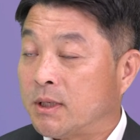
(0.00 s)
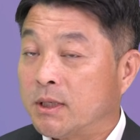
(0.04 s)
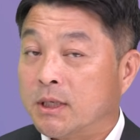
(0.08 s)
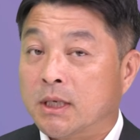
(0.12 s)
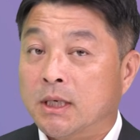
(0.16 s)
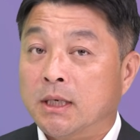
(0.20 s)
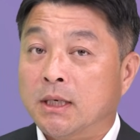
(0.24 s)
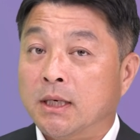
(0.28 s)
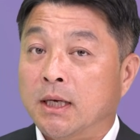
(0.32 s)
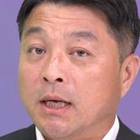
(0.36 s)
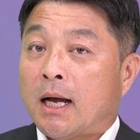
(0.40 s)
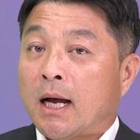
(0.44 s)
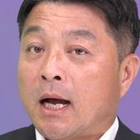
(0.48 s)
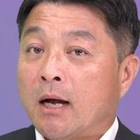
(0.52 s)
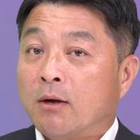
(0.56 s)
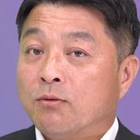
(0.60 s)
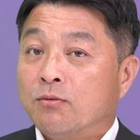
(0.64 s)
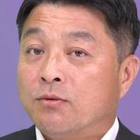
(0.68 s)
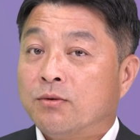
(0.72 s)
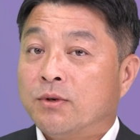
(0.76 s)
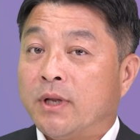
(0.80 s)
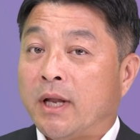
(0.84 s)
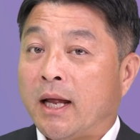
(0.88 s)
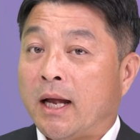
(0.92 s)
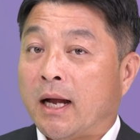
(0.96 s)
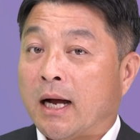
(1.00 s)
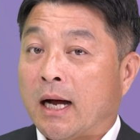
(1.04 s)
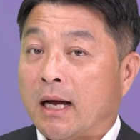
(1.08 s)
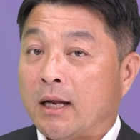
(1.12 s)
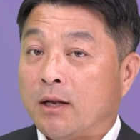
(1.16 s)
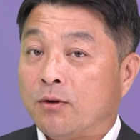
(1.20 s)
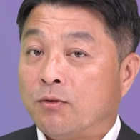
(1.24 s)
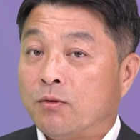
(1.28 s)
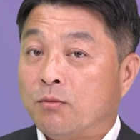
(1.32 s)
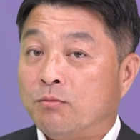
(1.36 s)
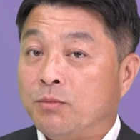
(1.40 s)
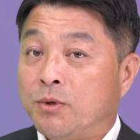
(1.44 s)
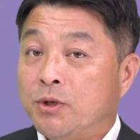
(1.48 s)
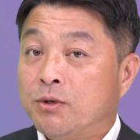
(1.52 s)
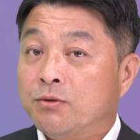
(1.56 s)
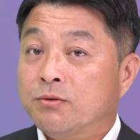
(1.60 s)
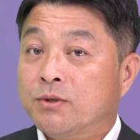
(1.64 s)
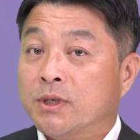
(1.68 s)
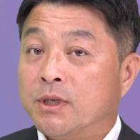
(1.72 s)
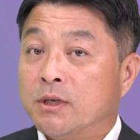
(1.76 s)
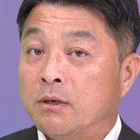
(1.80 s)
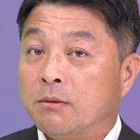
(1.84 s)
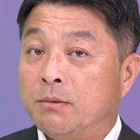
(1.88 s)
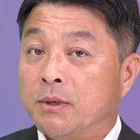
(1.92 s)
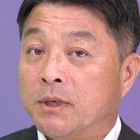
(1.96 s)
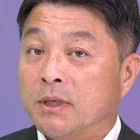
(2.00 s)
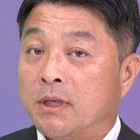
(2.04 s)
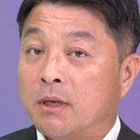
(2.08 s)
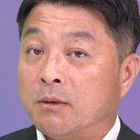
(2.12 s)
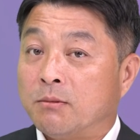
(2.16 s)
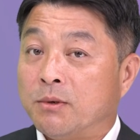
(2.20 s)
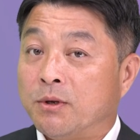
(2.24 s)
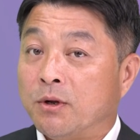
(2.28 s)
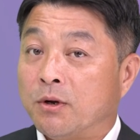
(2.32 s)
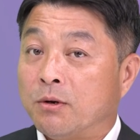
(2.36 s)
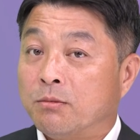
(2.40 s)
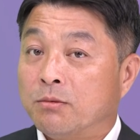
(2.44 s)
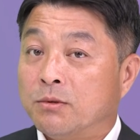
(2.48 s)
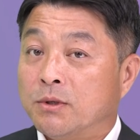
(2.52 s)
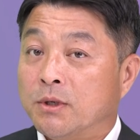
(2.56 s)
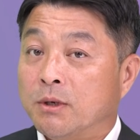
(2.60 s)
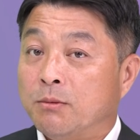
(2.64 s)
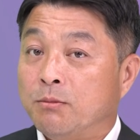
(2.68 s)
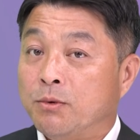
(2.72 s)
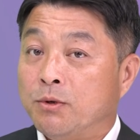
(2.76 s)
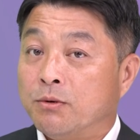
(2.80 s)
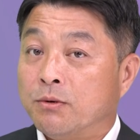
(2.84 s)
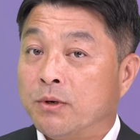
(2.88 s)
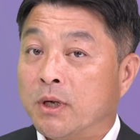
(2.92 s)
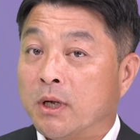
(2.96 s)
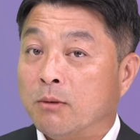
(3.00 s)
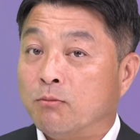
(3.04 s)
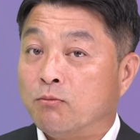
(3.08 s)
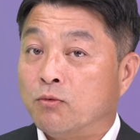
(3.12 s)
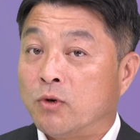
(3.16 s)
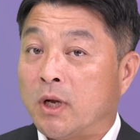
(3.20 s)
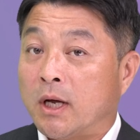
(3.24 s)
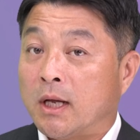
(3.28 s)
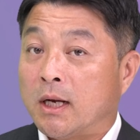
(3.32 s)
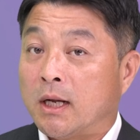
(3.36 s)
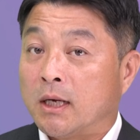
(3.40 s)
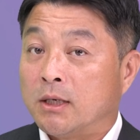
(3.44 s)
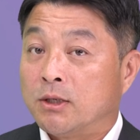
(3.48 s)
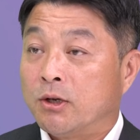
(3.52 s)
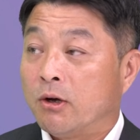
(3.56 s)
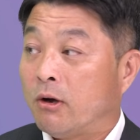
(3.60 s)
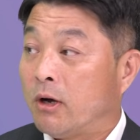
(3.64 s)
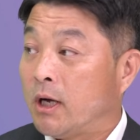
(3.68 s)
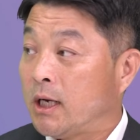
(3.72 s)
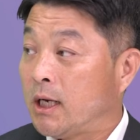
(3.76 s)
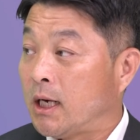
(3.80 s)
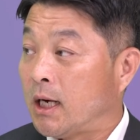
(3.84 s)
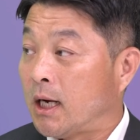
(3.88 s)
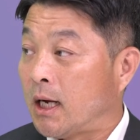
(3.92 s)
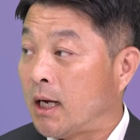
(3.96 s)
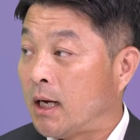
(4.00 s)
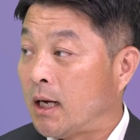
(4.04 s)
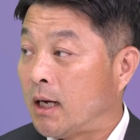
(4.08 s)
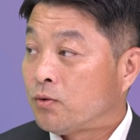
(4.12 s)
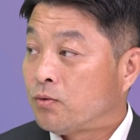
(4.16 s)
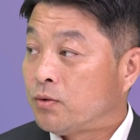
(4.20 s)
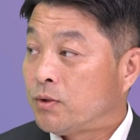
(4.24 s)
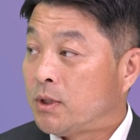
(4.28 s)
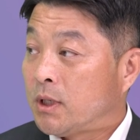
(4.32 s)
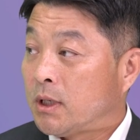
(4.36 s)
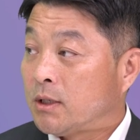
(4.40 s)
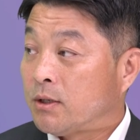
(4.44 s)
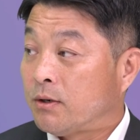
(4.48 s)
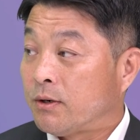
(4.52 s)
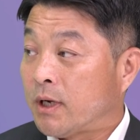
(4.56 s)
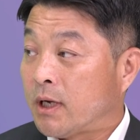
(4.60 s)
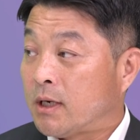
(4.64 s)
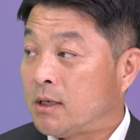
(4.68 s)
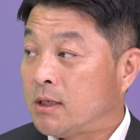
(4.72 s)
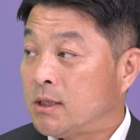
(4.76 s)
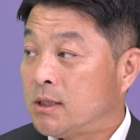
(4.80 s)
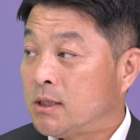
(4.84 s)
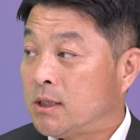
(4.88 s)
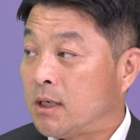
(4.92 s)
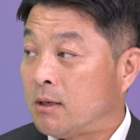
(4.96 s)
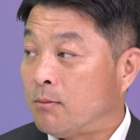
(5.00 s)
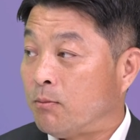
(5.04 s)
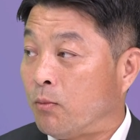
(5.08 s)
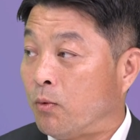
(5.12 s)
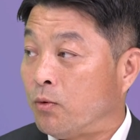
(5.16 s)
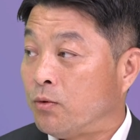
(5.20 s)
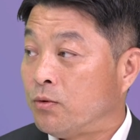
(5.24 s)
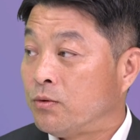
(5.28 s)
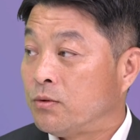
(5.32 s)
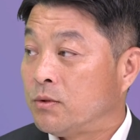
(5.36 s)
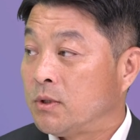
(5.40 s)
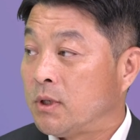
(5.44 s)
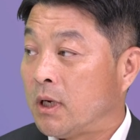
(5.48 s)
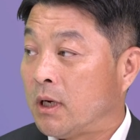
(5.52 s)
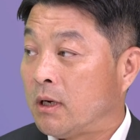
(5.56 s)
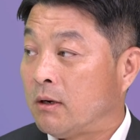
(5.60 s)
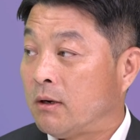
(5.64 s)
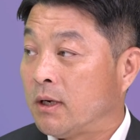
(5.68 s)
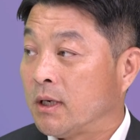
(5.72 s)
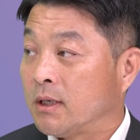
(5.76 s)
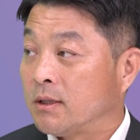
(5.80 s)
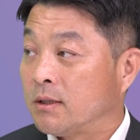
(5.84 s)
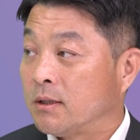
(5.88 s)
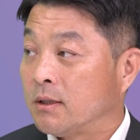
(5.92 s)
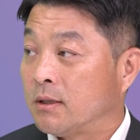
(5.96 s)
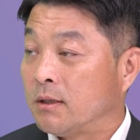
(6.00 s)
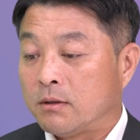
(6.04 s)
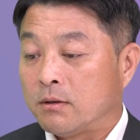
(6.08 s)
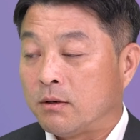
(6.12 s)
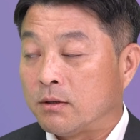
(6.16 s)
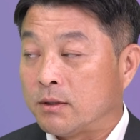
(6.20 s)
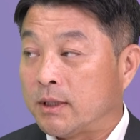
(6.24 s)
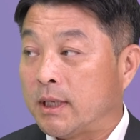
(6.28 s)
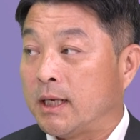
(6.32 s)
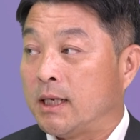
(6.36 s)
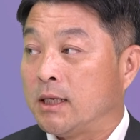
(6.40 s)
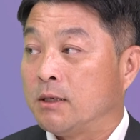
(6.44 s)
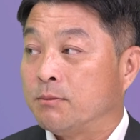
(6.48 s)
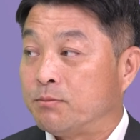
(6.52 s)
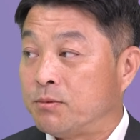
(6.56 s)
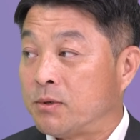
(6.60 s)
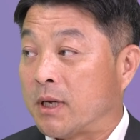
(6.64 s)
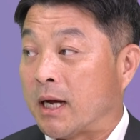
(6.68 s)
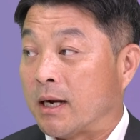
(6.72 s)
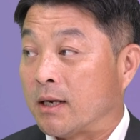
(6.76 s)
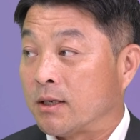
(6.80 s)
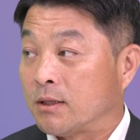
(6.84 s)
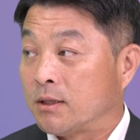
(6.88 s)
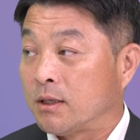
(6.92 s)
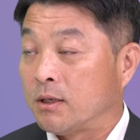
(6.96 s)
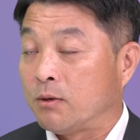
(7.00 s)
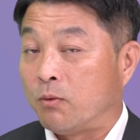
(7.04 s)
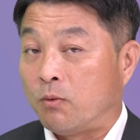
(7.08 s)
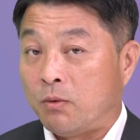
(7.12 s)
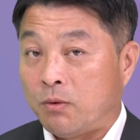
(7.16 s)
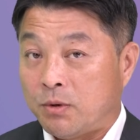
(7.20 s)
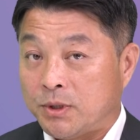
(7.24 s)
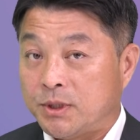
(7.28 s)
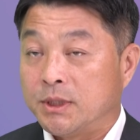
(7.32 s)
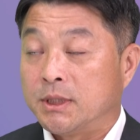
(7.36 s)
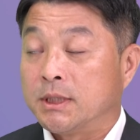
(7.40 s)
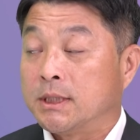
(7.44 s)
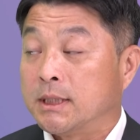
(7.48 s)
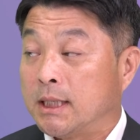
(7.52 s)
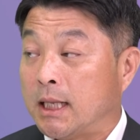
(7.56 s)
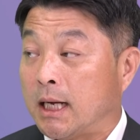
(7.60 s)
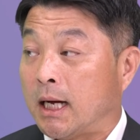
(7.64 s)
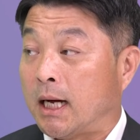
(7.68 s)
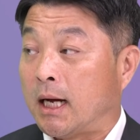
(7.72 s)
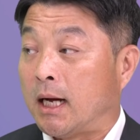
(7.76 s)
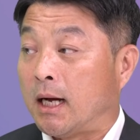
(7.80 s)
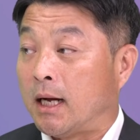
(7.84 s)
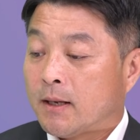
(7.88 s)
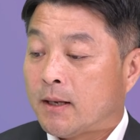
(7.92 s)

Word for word: 특히 한국 내가 아니고 미국 기업이기 때문에 여러분들이 미국의 문화나 생활이나 투자 성향을 잘 모르는 상황에서 헛다리 짚을 가능성이 훨씬 크다.